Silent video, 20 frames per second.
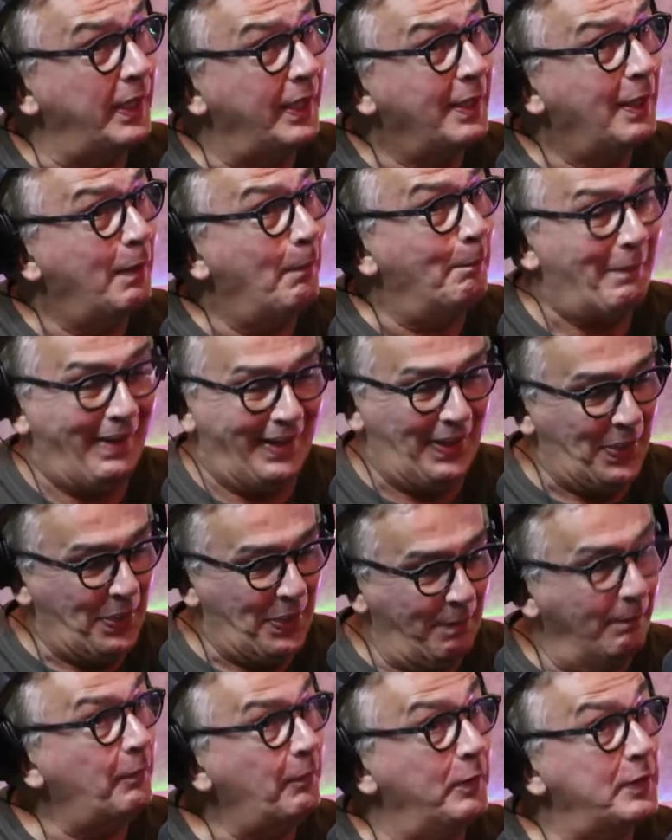posta nada
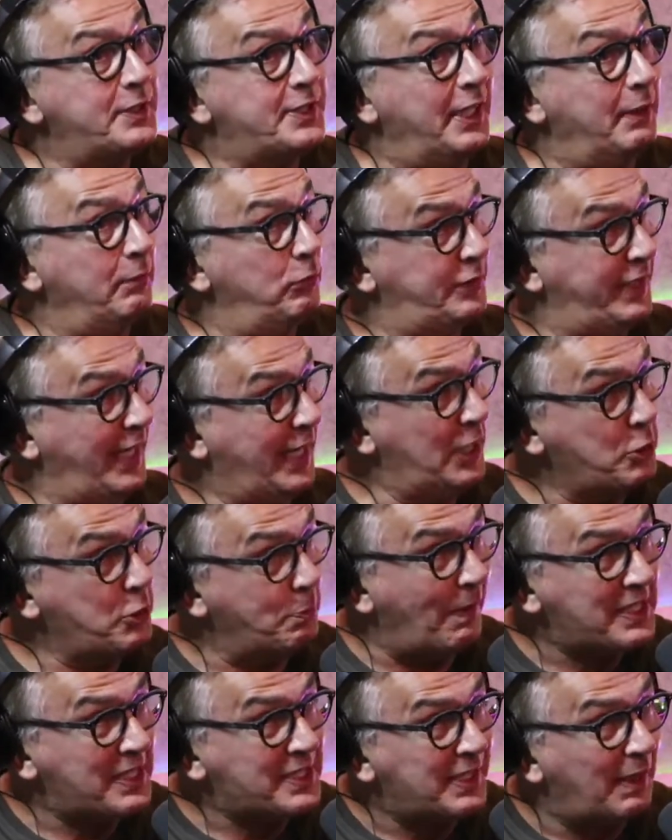sem. Sem, antes
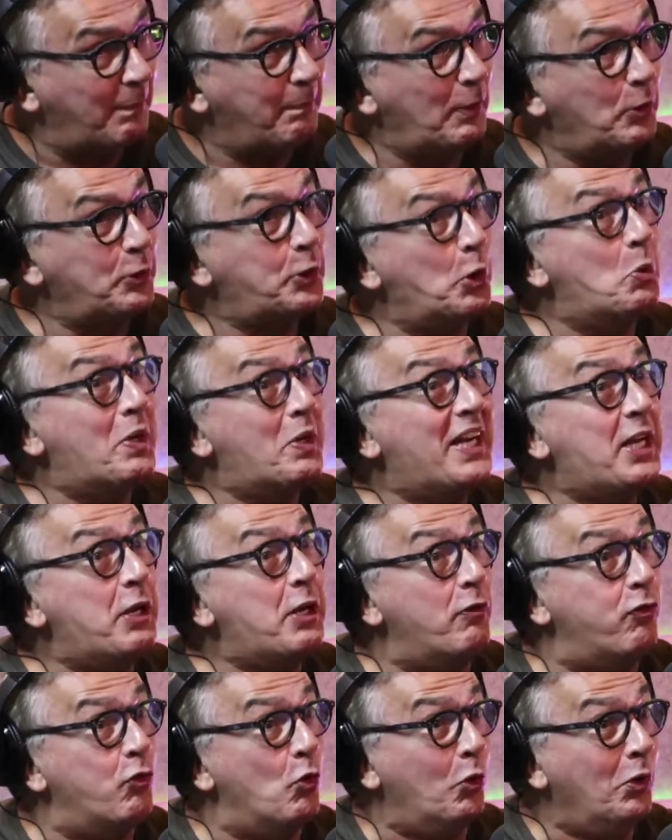passar pelo não, é,
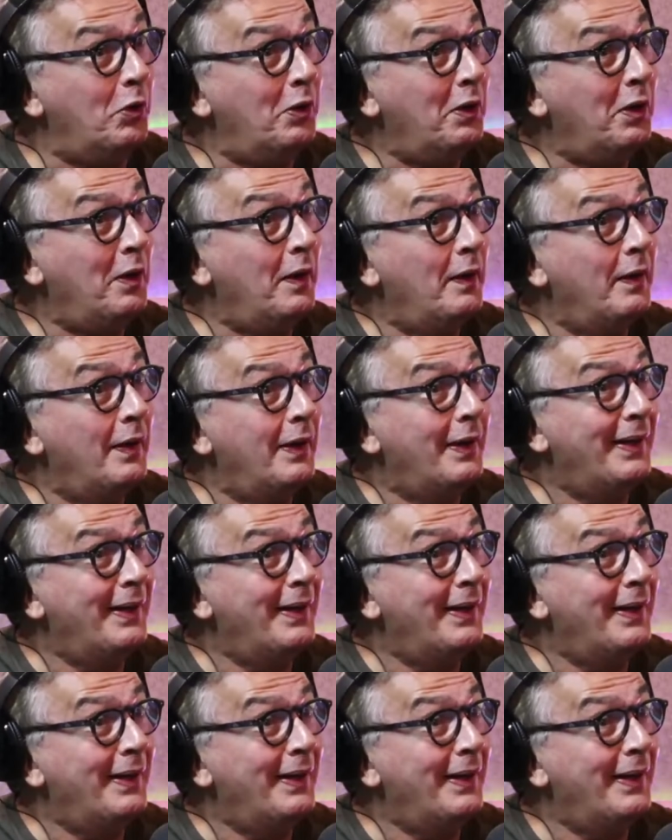crivo. É, não, não, não